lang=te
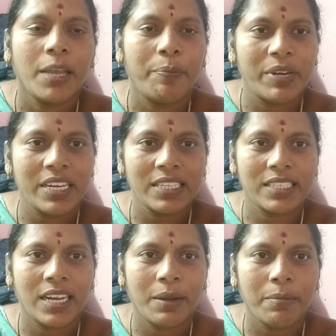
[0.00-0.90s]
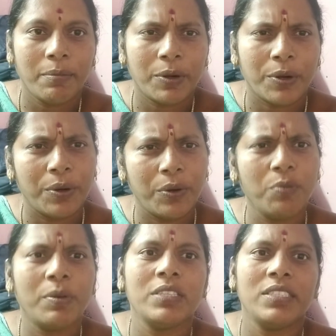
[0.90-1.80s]
ఎప్పుడైనా సరే రెండు
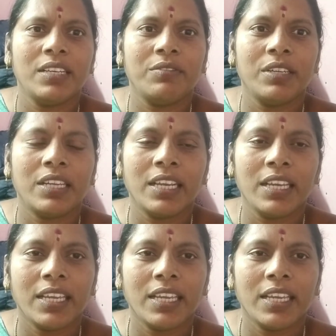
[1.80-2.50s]
మంచే ఉంటే